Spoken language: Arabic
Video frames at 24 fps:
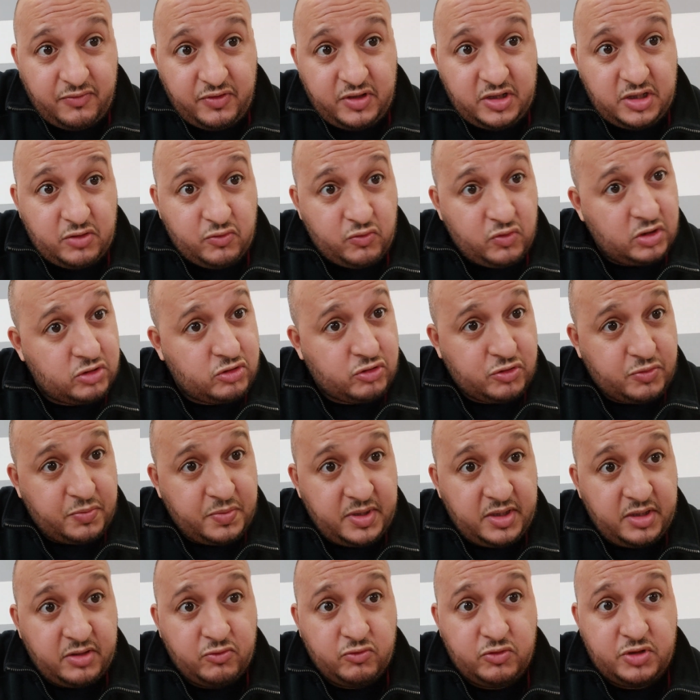فيديوهات
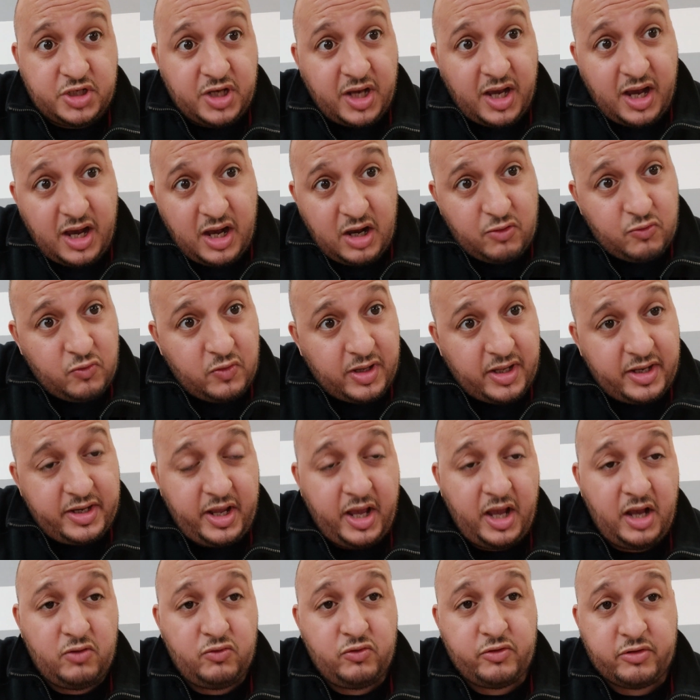وتبين وجهها
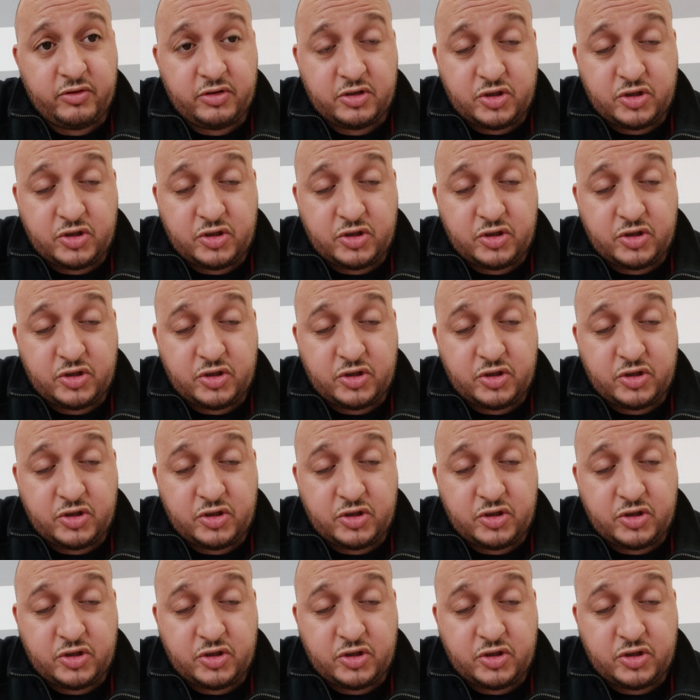وغنحاولوا